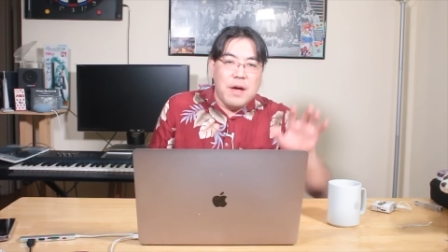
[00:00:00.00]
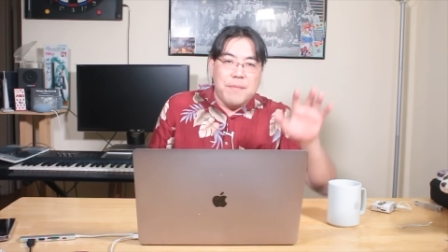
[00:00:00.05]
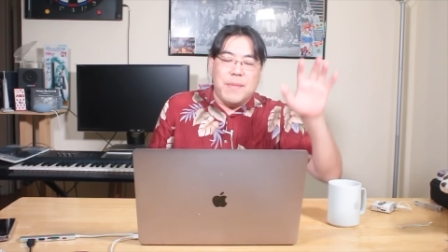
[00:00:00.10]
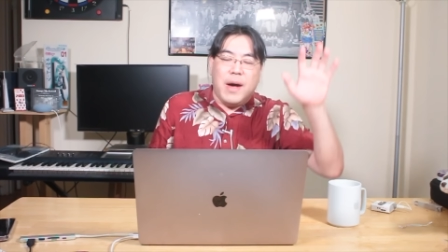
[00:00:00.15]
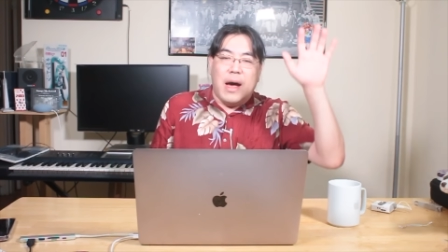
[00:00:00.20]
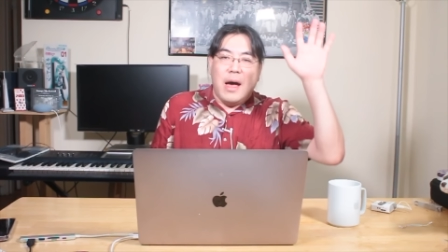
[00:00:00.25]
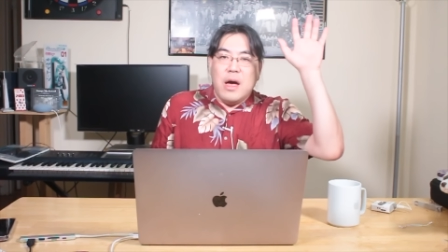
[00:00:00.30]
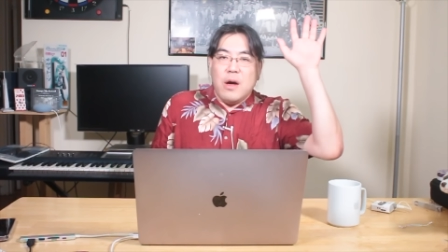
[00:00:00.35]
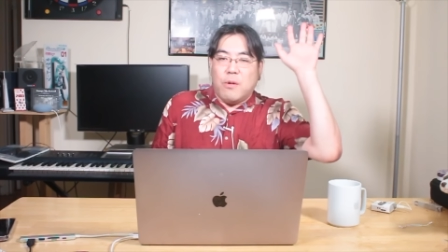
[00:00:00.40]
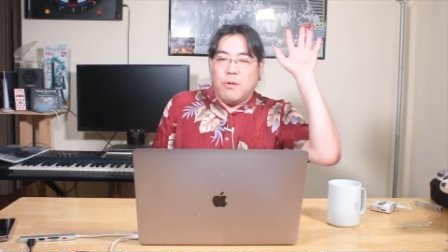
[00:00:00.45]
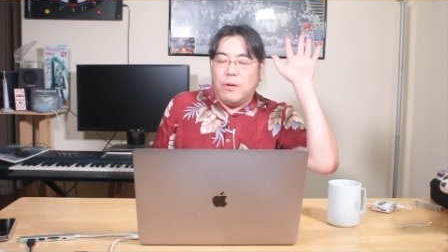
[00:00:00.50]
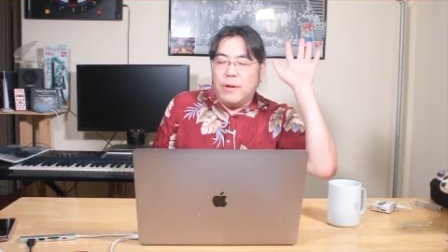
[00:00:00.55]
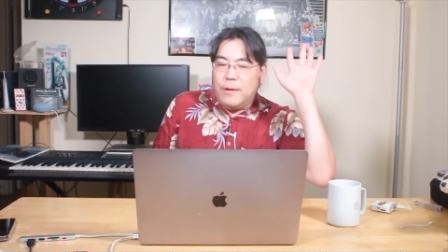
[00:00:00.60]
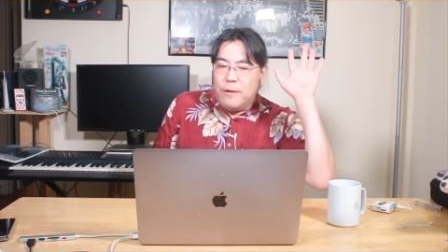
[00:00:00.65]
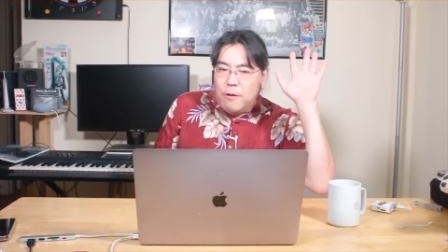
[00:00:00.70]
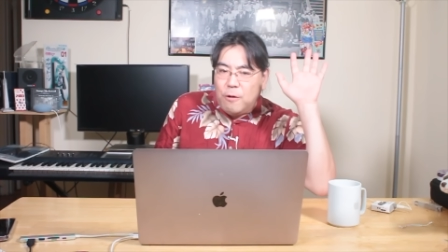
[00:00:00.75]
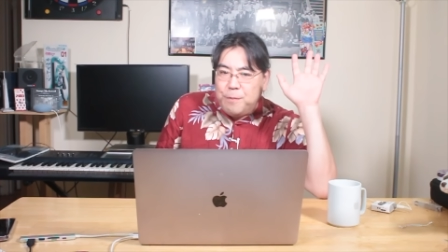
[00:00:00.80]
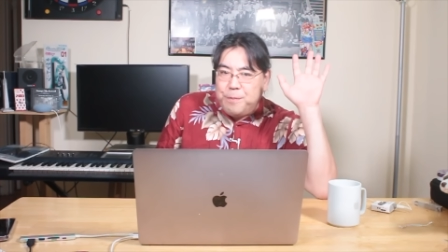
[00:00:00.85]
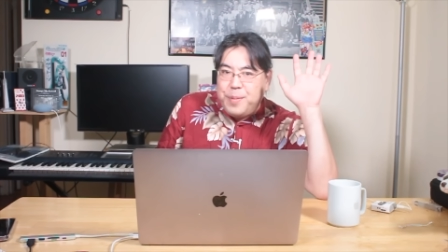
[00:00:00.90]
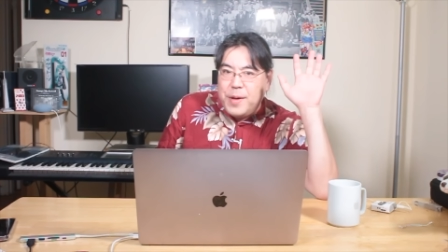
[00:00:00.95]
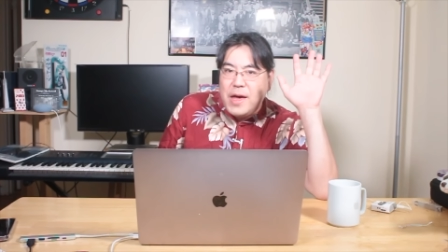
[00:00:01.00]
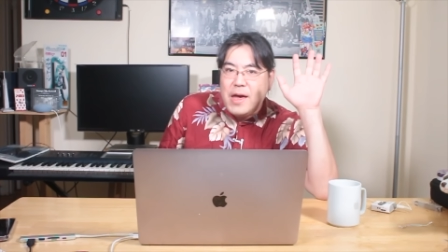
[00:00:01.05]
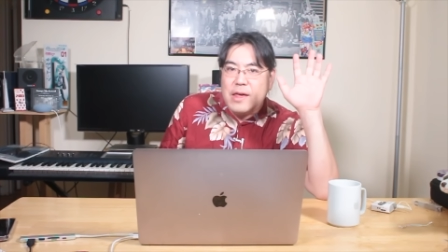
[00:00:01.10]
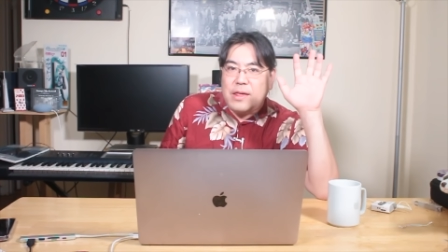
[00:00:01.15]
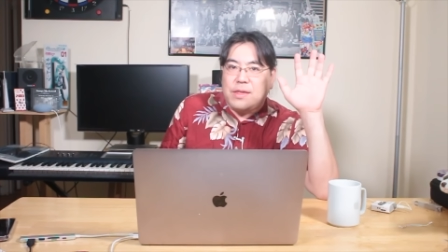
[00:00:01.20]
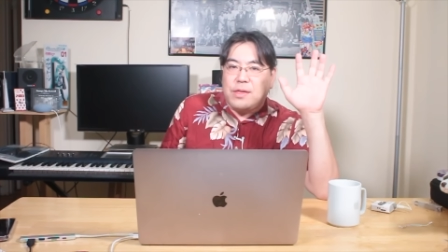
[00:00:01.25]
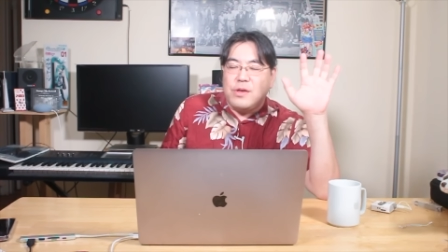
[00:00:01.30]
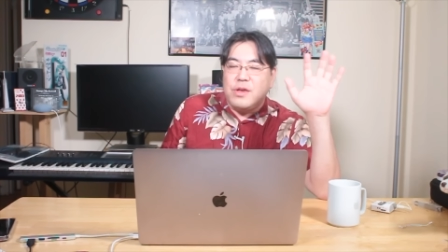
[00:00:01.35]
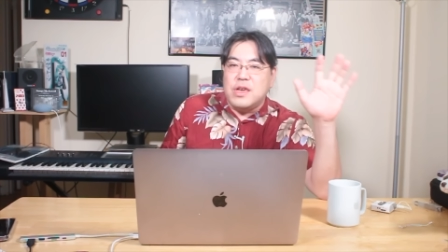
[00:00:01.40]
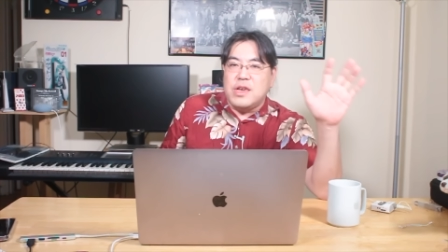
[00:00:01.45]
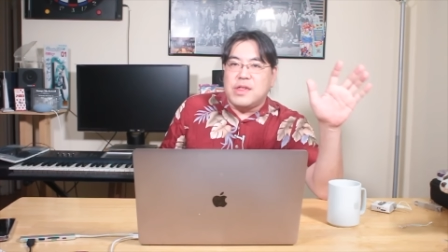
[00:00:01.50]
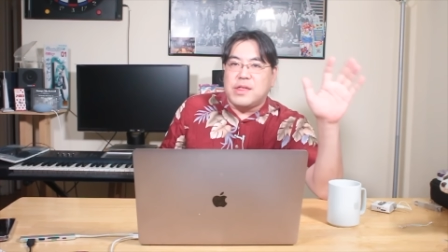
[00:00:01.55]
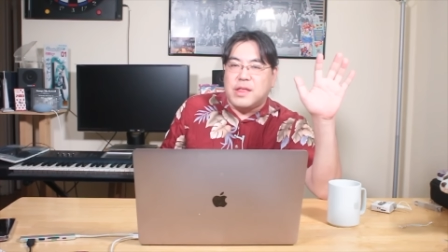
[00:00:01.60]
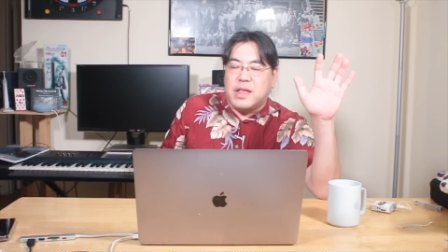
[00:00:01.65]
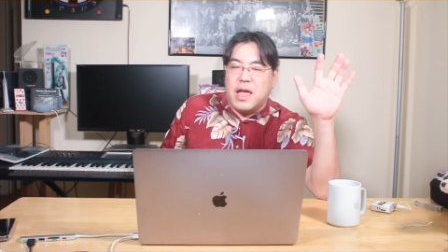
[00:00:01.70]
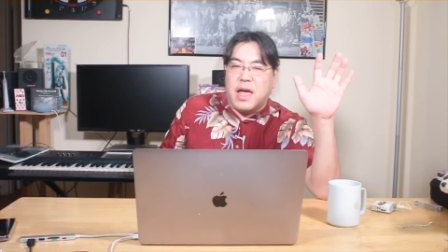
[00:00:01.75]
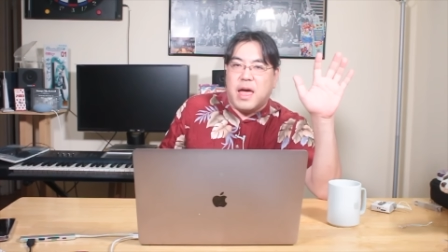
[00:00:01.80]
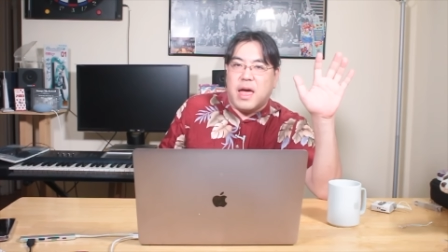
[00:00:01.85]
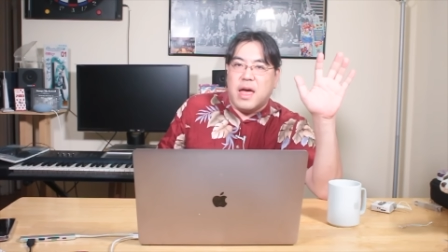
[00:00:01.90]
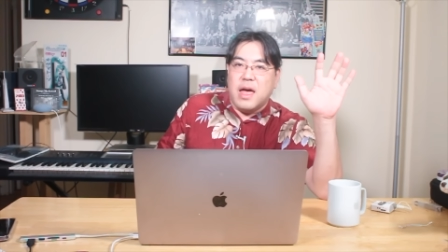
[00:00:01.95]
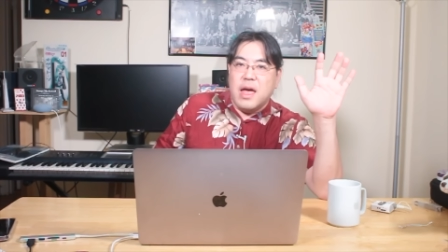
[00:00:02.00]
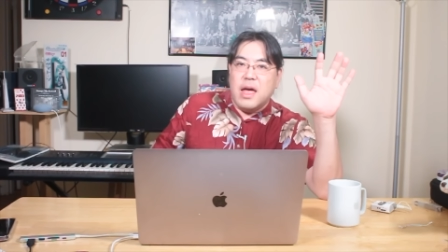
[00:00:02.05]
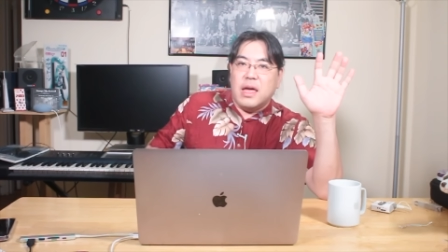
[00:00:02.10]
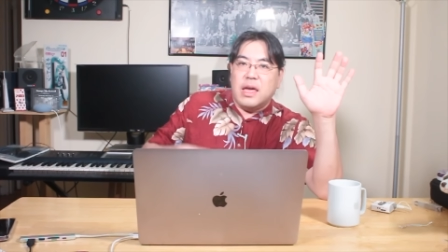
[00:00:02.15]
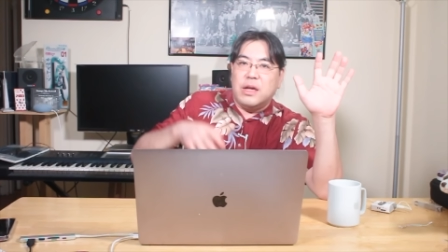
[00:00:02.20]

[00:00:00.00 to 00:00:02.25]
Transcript: まあ、これをベースにして、